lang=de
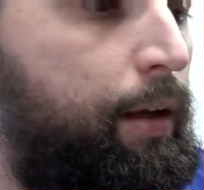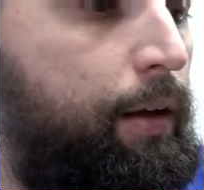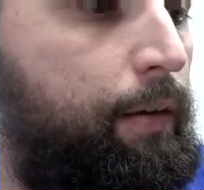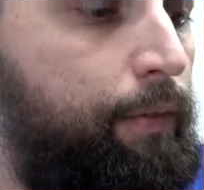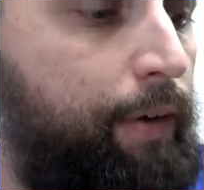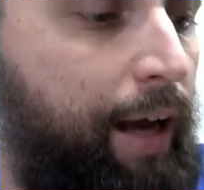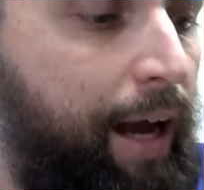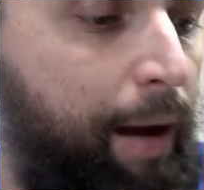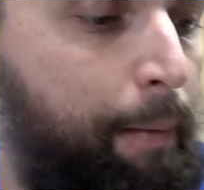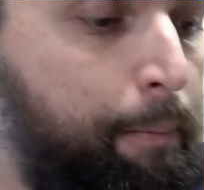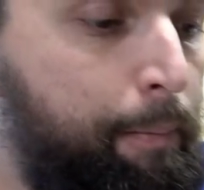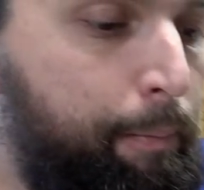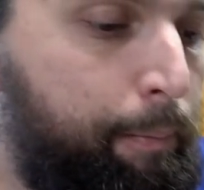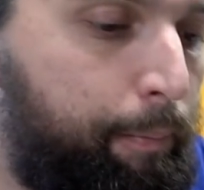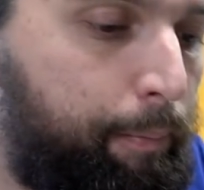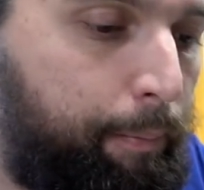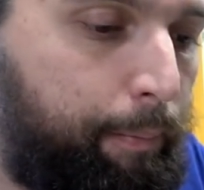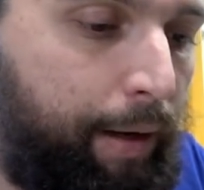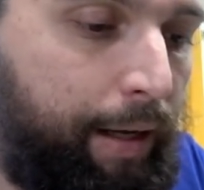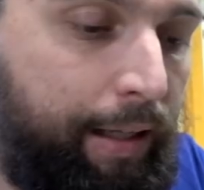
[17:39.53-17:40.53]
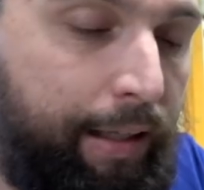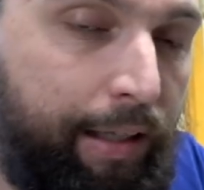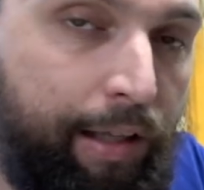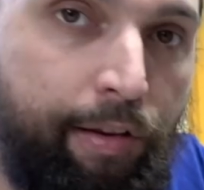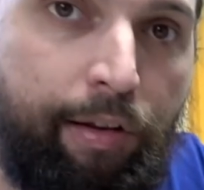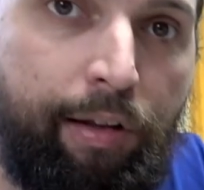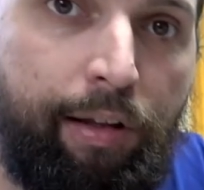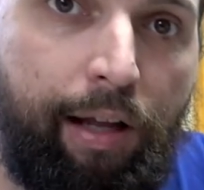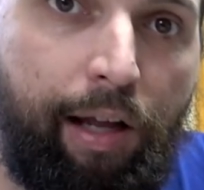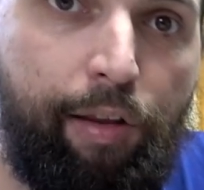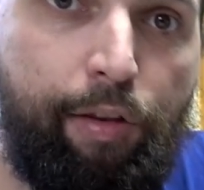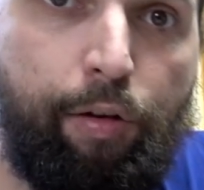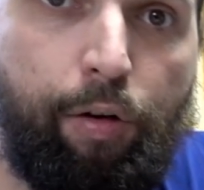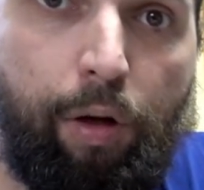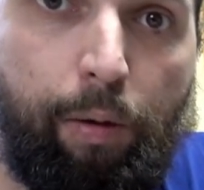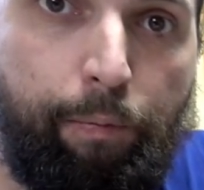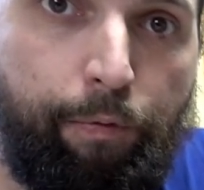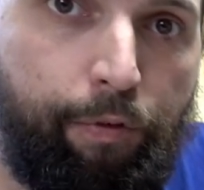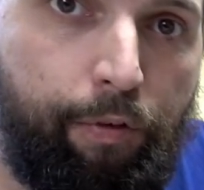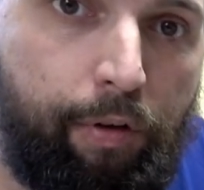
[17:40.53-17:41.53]
Wir haben bei diesen
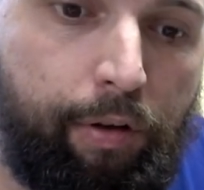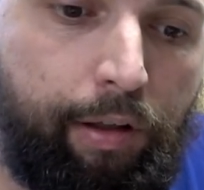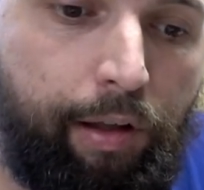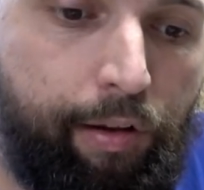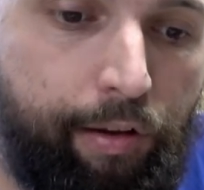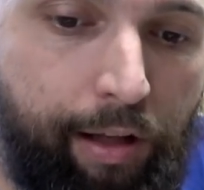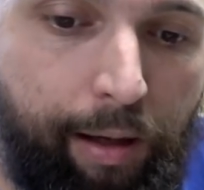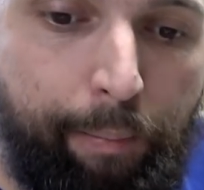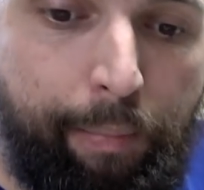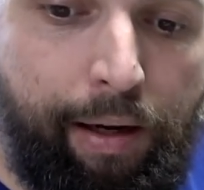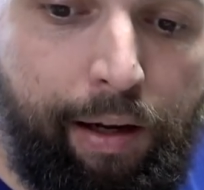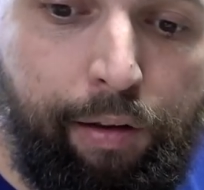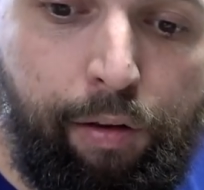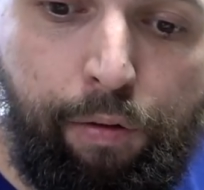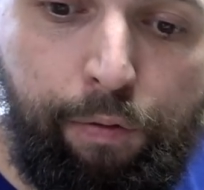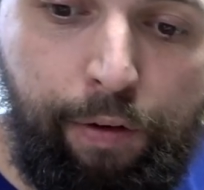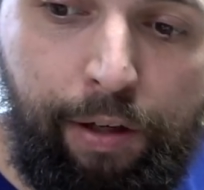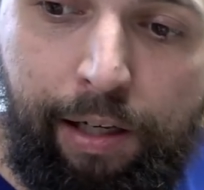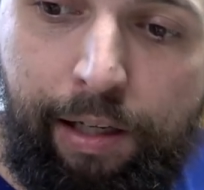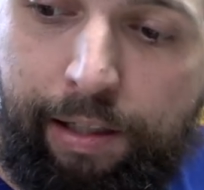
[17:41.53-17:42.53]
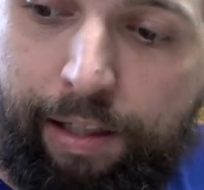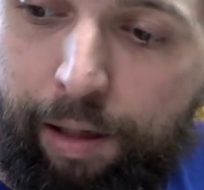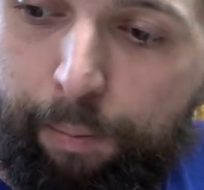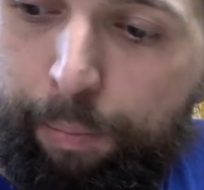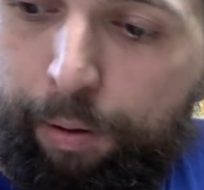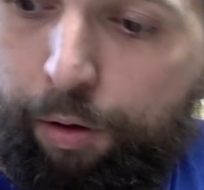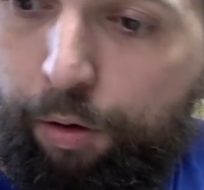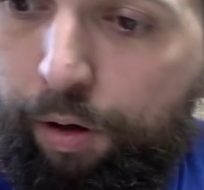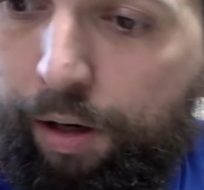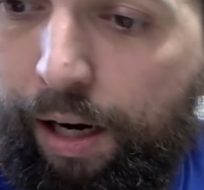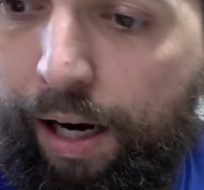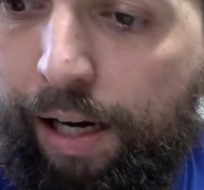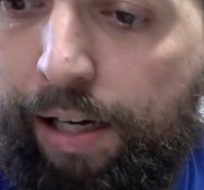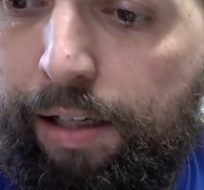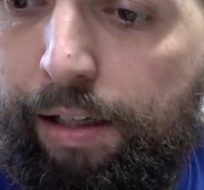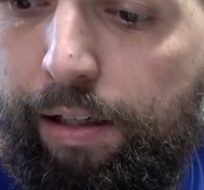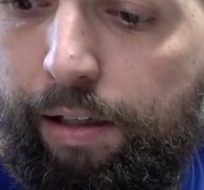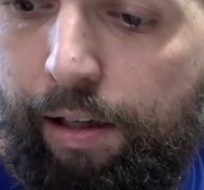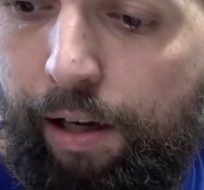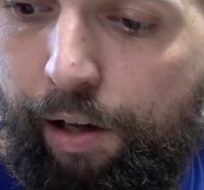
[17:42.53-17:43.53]
Tastköpfen, und das haben ganz viele, ich habe hier noch einen
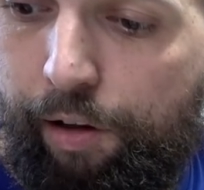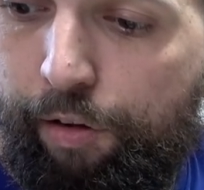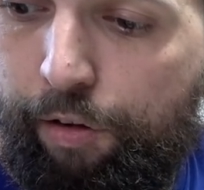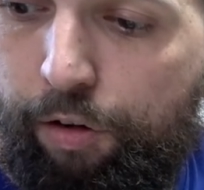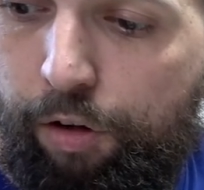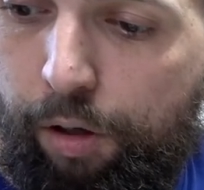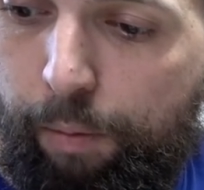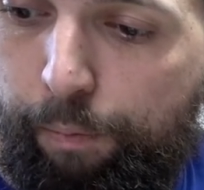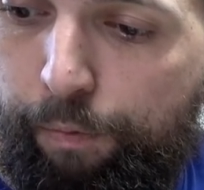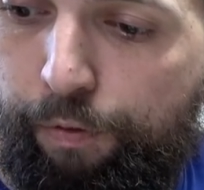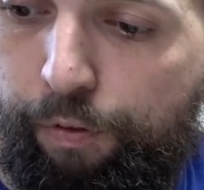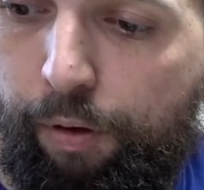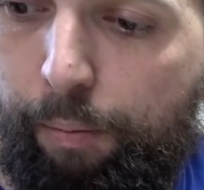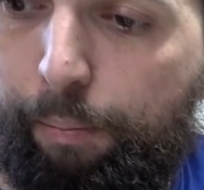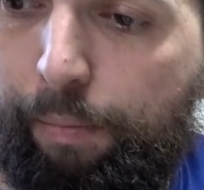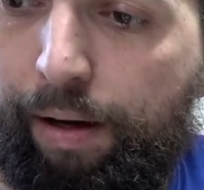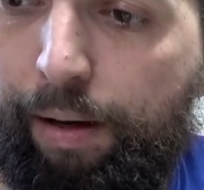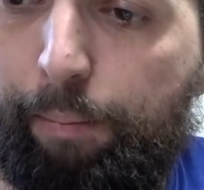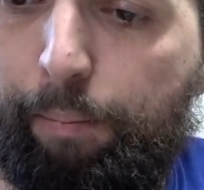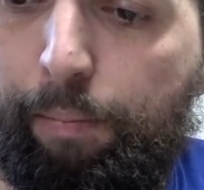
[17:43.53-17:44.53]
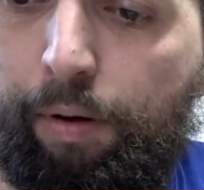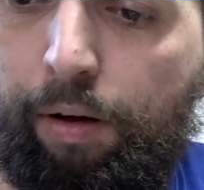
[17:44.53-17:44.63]
alten Tastkopf von meinem,